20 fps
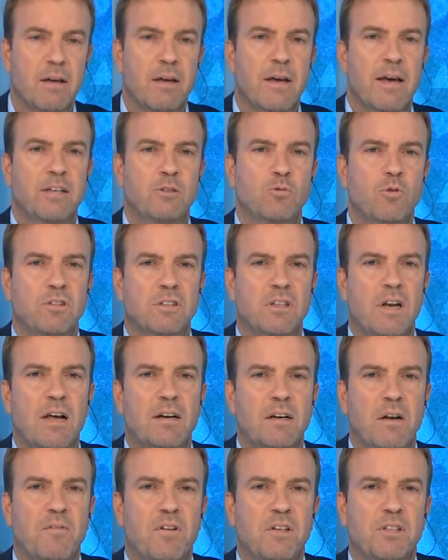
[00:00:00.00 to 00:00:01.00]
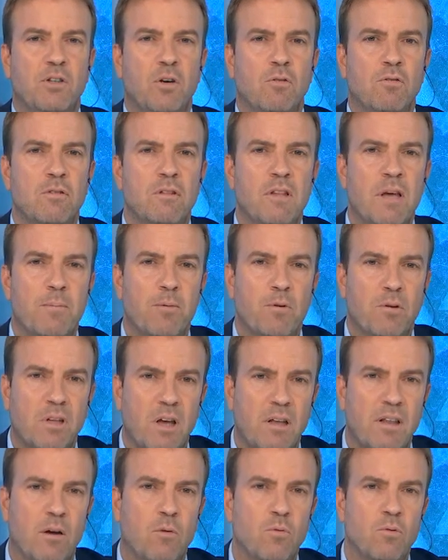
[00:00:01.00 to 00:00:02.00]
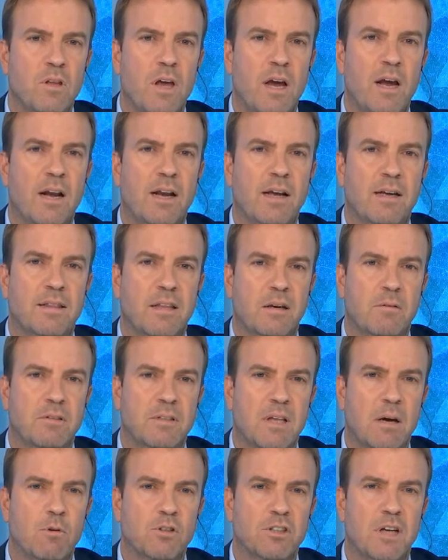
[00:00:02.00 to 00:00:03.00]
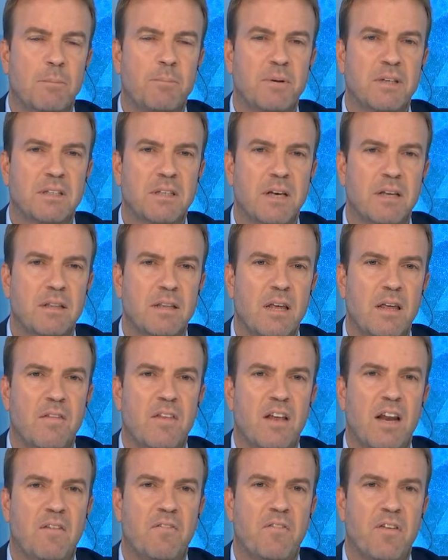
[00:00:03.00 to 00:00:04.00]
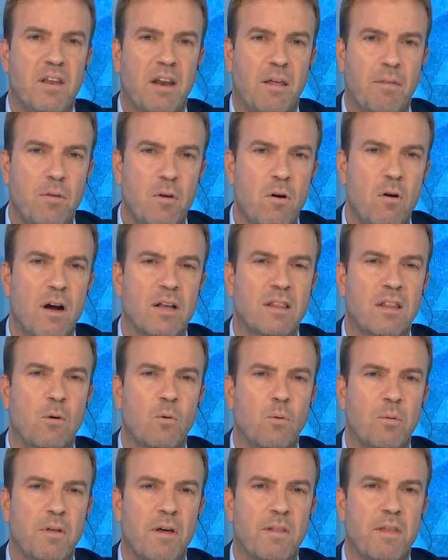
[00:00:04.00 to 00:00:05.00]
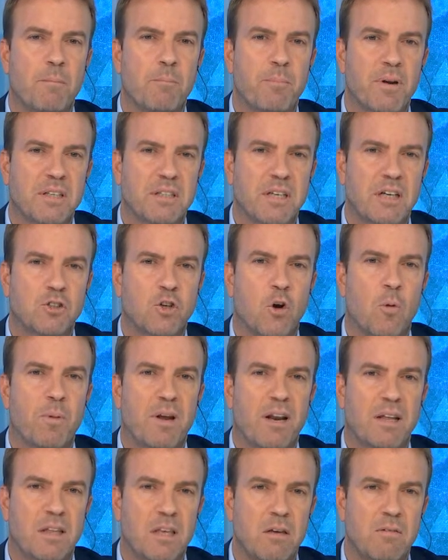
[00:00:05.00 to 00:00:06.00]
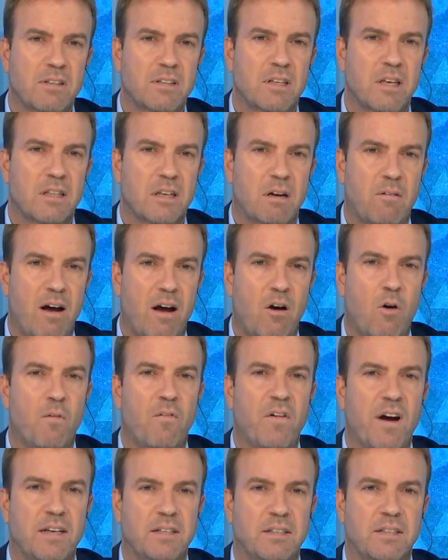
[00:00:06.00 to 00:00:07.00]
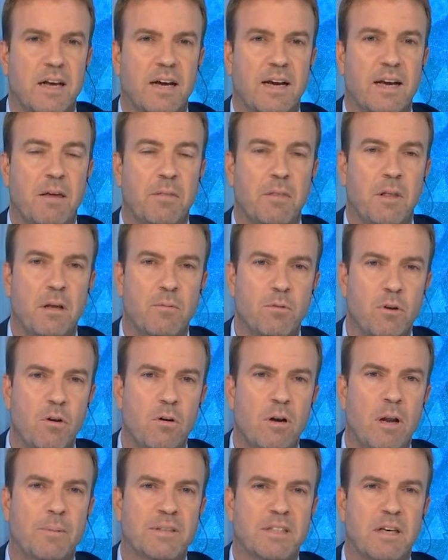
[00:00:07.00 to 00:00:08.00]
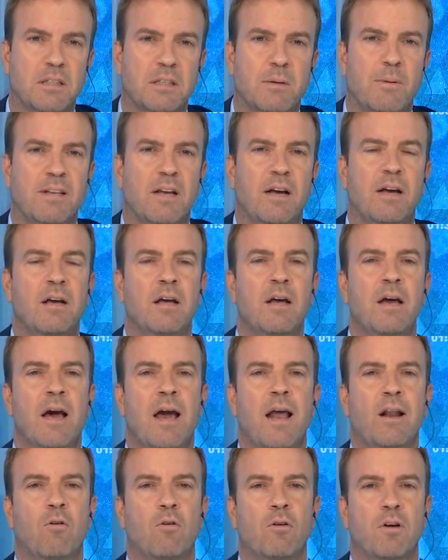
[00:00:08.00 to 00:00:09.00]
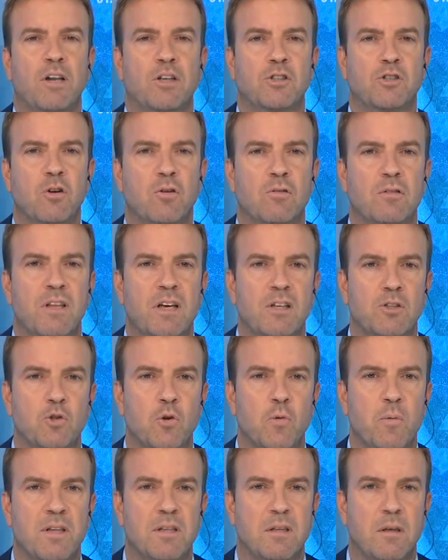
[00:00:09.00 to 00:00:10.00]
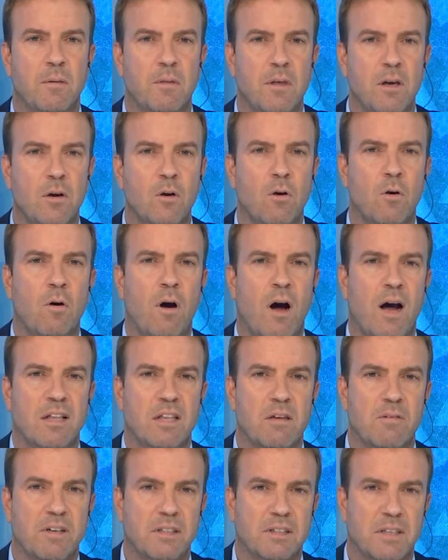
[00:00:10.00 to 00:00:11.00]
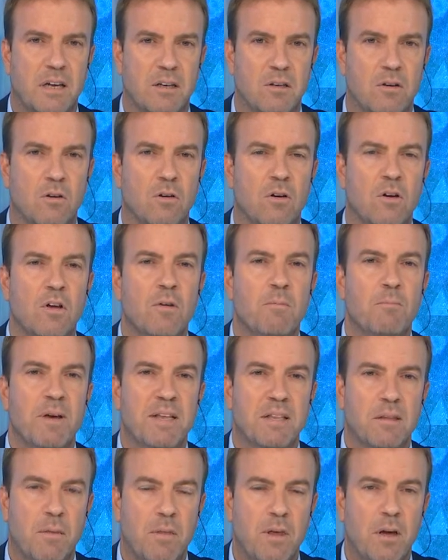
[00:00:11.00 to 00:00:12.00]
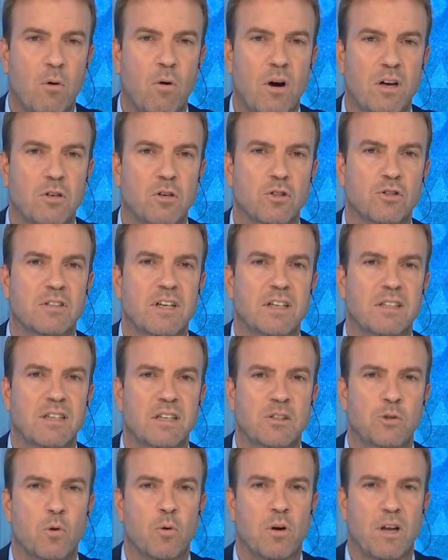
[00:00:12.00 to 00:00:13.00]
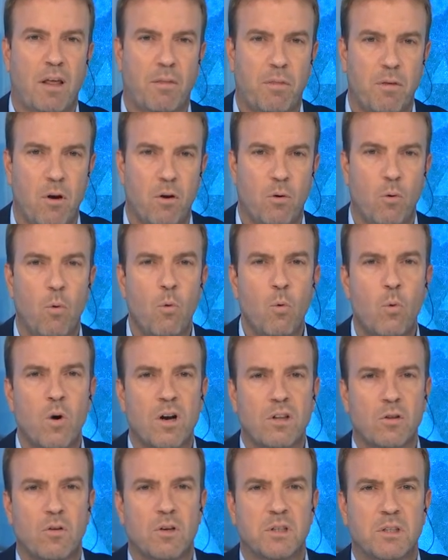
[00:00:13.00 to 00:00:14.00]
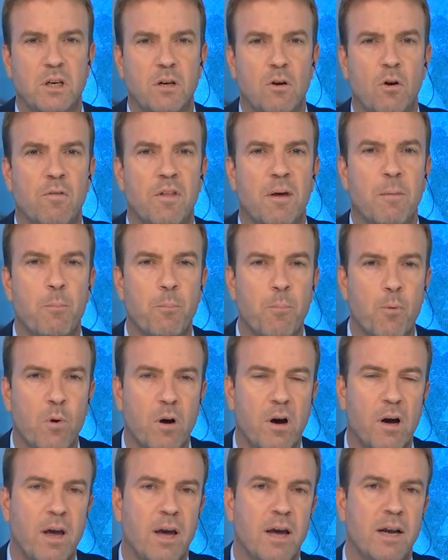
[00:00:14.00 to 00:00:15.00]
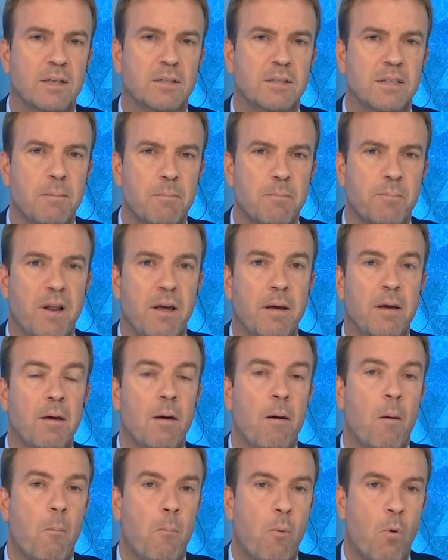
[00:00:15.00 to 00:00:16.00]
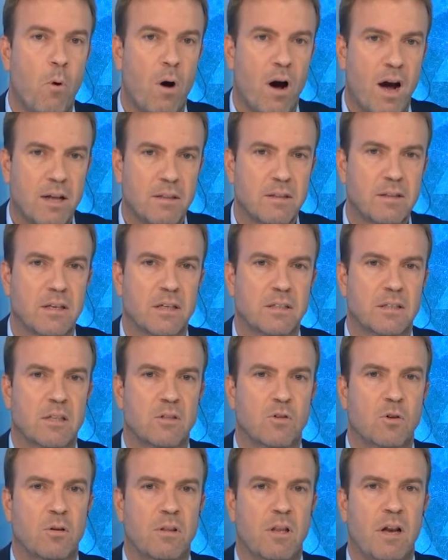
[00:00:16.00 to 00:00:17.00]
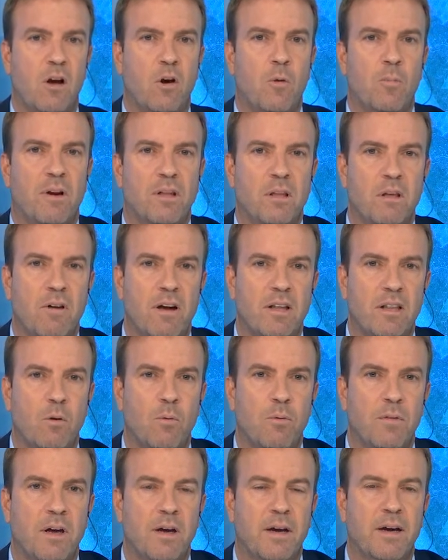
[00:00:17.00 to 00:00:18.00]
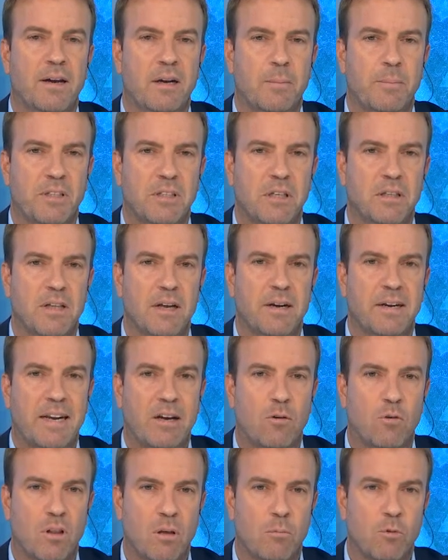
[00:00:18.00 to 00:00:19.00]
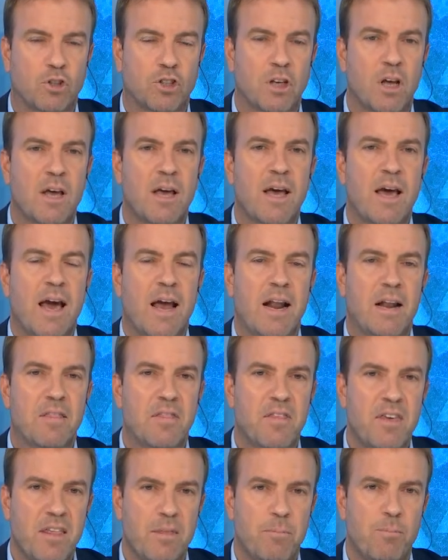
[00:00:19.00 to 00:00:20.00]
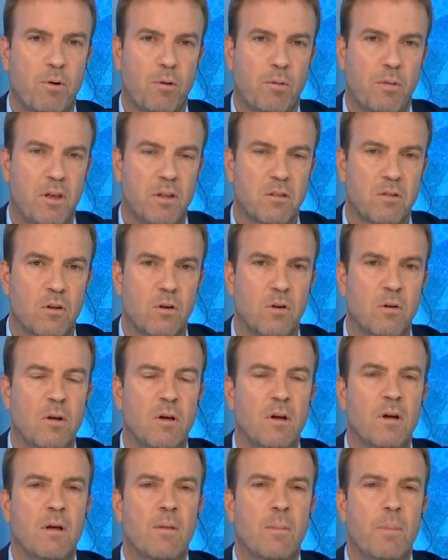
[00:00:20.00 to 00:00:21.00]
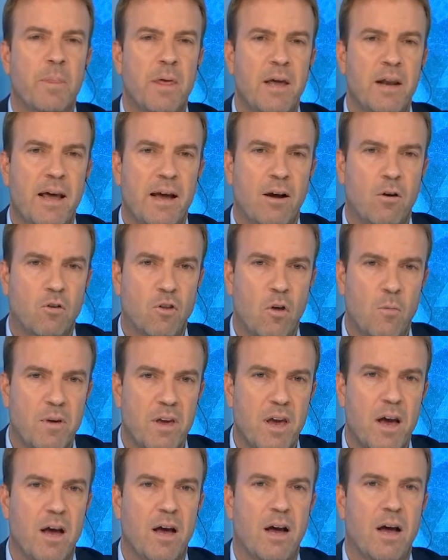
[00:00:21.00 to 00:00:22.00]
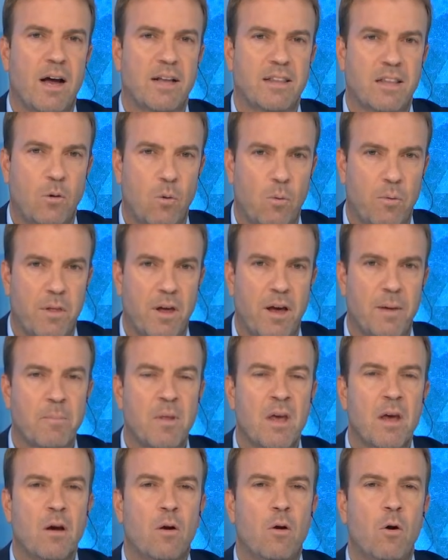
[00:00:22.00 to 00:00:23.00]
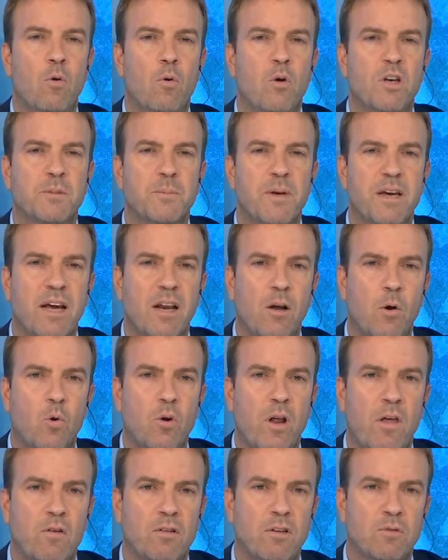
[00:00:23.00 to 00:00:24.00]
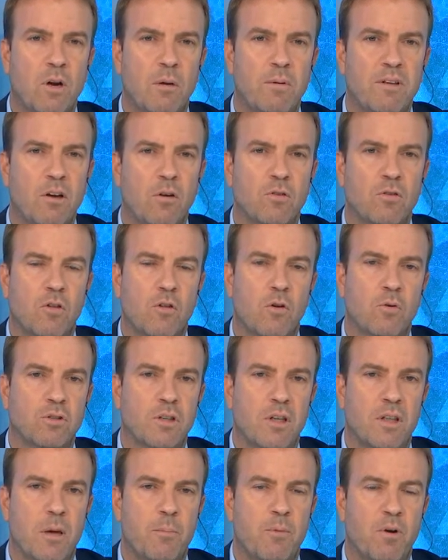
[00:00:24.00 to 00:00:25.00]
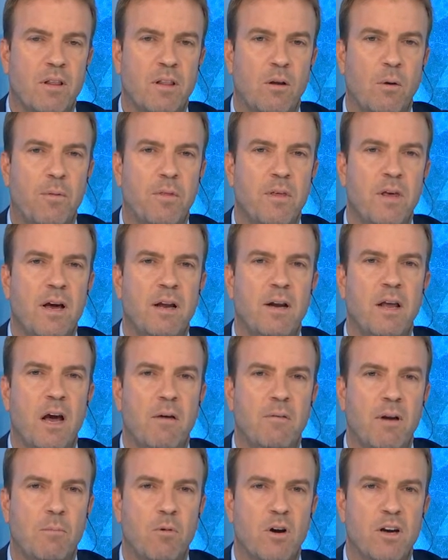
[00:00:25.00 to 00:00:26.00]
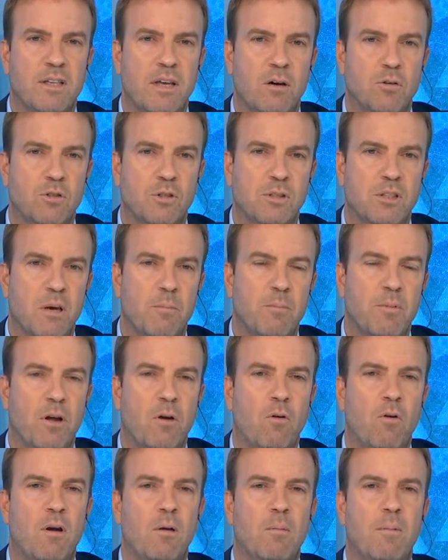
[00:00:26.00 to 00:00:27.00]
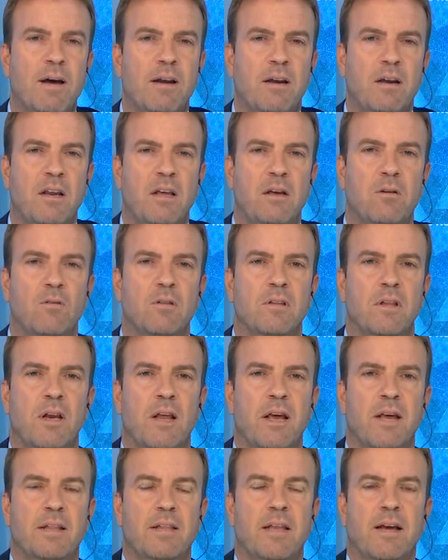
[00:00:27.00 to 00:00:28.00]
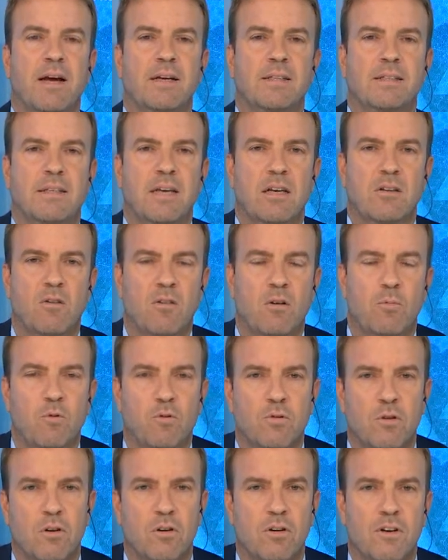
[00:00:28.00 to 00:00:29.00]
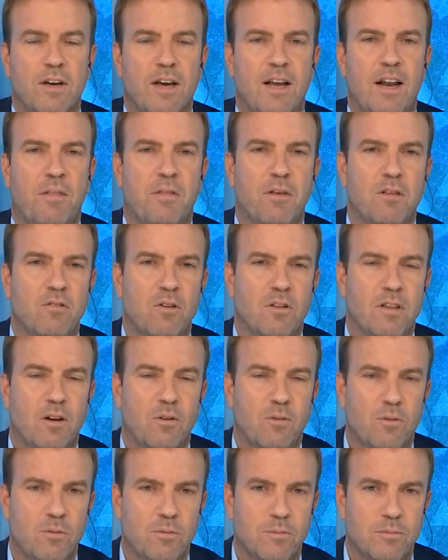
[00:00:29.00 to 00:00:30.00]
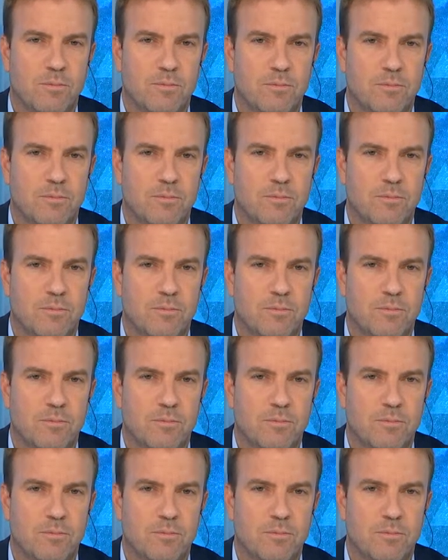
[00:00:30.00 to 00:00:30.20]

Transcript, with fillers: Es nuestra reflexión de portada en un día en el que entrevistamos al presidente de la Federación Andaluza de Empresas Cooperativas de Trabajo, FAETA, que celebró la pasada semana el congreso de su 25 aniversario, 25 años desde su creación. Un cuarto de siglo de empuje en el siempre pujante sector de las cooperativas andaluzas que representan, recordemos, el 10% de la economía andaluza. Con Luis Miguel Jurado, naturalmente con todos ustedes y por Andalucía, les hablamos esta noche y siempre con el más rico e inteligente castellano del mundo, el acento andaluz.